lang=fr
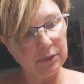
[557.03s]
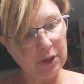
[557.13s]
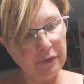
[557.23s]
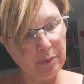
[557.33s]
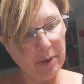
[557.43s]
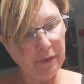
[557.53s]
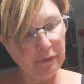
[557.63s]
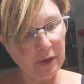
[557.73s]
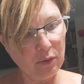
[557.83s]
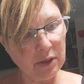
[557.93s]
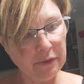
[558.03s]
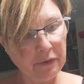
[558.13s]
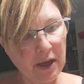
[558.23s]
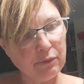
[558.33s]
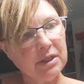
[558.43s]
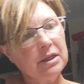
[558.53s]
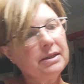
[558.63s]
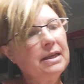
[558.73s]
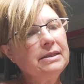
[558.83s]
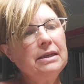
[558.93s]
J'avais pas un vert olive. Ah oui,
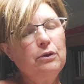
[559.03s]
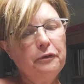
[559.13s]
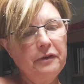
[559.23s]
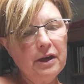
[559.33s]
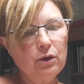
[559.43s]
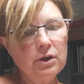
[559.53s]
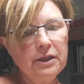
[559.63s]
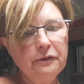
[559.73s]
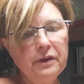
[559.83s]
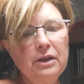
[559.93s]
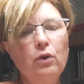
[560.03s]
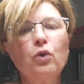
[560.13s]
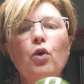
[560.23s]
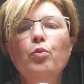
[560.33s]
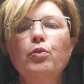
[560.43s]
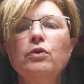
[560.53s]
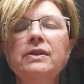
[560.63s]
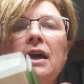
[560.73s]
ça c'est le vert olive et en gros pot